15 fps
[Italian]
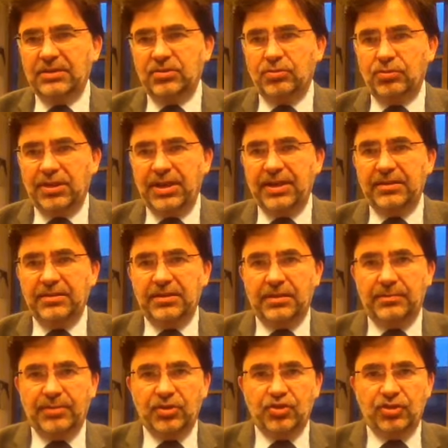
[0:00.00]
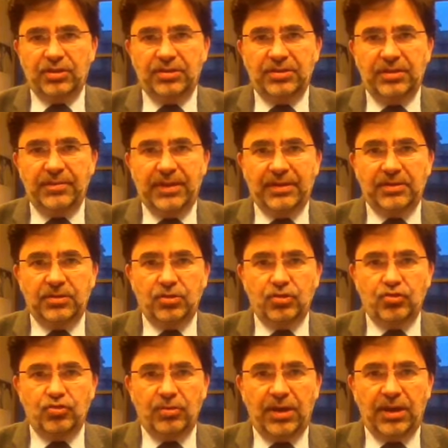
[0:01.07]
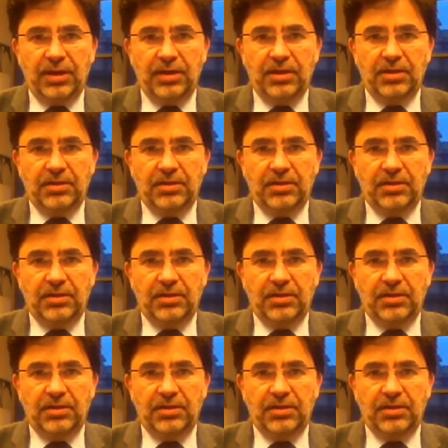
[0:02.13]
scorretta precedentemente, cioè